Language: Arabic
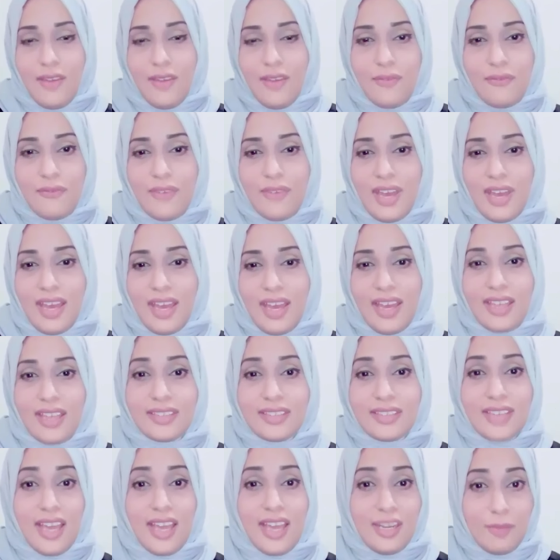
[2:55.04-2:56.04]

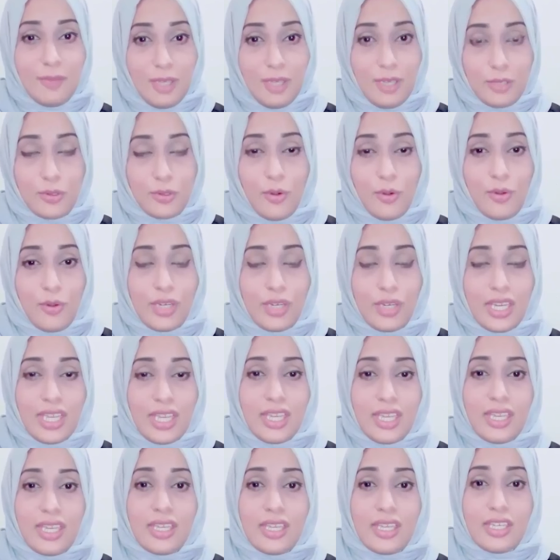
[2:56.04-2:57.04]
فالتعليم الإلكتروني
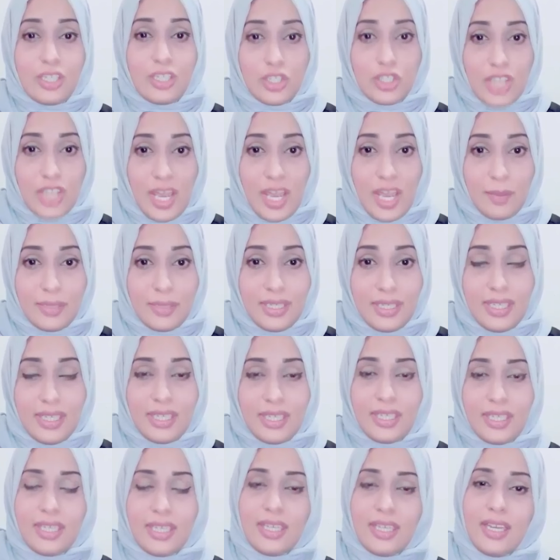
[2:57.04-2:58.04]
إيجابي
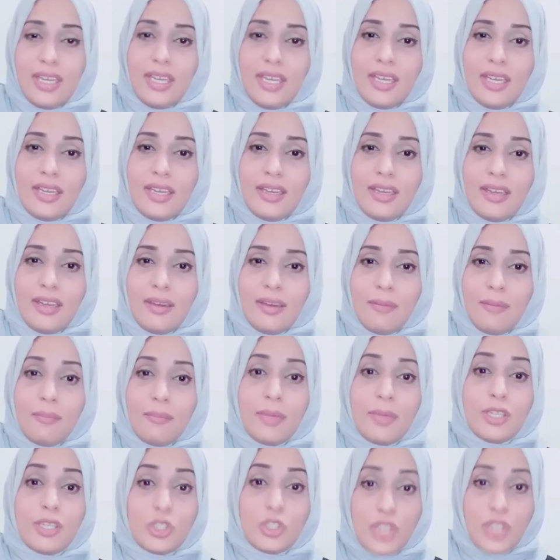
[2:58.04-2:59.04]
آه،
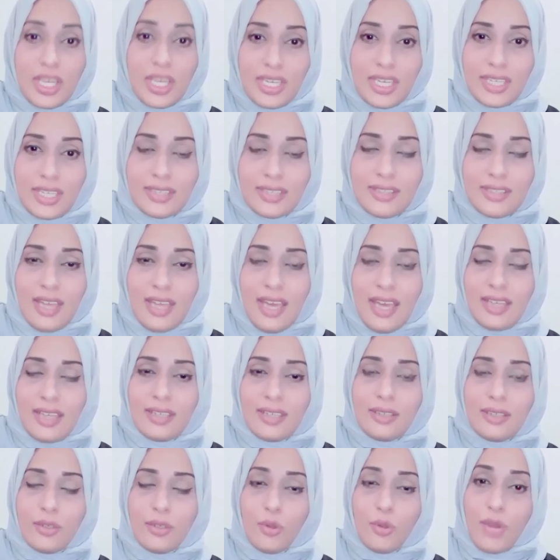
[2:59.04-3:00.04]
جيد
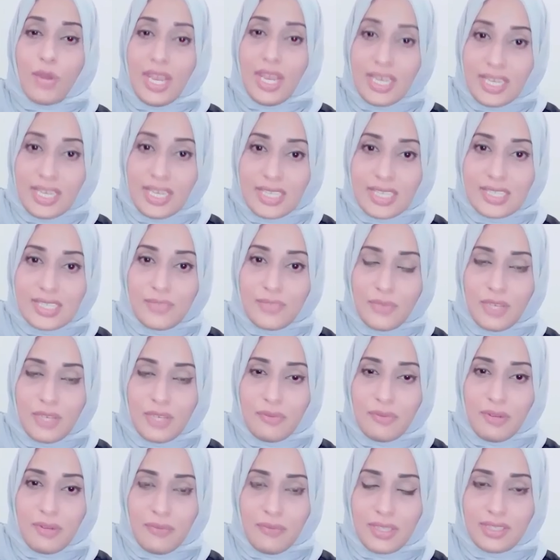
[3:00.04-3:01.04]
أن نركز فيه في
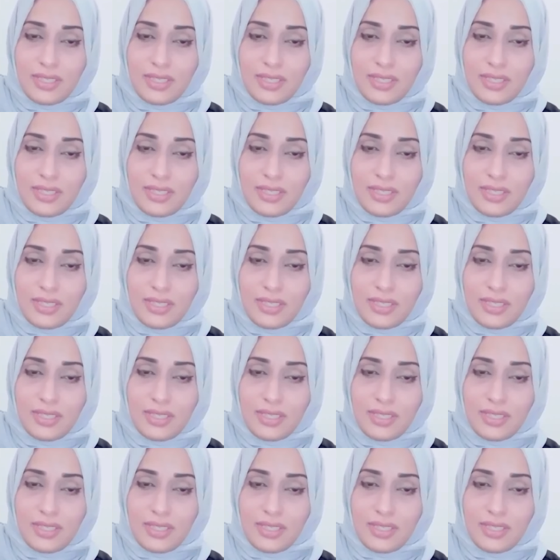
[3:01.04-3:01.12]
الفترة